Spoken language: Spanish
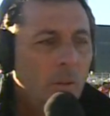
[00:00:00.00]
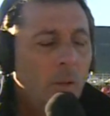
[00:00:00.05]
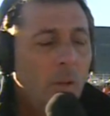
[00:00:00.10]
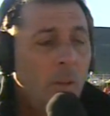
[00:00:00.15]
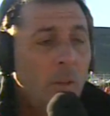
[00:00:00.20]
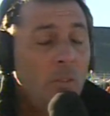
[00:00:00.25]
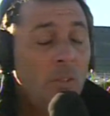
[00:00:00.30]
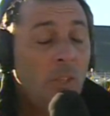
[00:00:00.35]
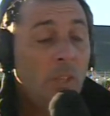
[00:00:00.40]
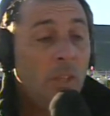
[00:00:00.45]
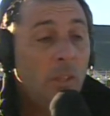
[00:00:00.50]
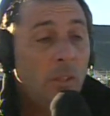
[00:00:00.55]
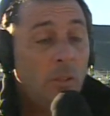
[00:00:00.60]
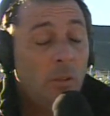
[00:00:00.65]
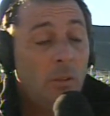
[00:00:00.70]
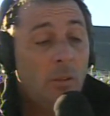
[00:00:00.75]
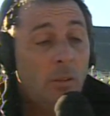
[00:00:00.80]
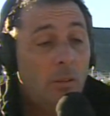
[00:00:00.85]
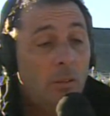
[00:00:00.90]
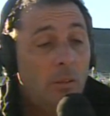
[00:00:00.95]
Sí,
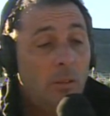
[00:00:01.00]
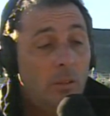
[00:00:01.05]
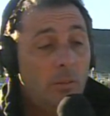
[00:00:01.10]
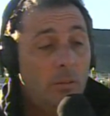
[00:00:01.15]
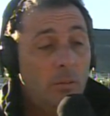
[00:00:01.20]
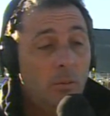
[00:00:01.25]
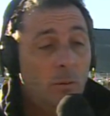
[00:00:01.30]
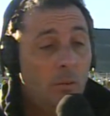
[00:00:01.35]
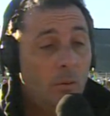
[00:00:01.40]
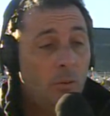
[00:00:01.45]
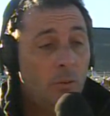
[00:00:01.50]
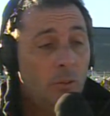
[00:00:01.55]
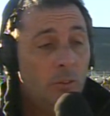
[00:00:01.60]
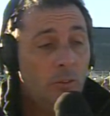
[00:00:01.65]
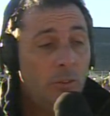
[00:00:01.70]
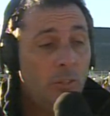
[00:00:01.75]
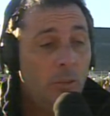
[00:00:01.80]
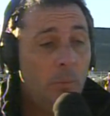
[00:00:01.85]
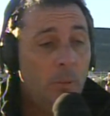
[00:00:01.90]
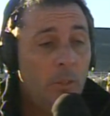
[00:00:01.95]
eh, son
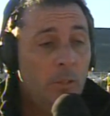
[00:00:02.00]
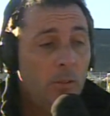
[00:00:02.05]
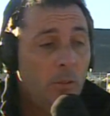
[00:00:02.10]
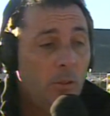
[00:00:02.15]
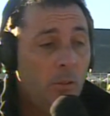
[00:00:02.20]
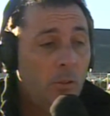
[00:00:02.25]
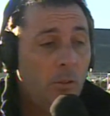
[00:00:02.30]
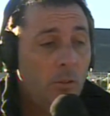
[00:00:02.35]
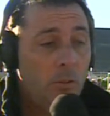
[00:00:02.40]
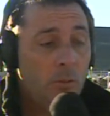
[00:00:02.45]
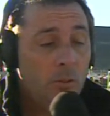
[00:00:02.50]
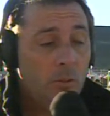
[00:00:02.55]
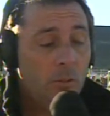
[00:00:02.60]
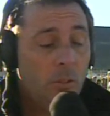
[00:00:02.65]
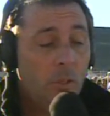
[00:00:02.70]
condicionamientos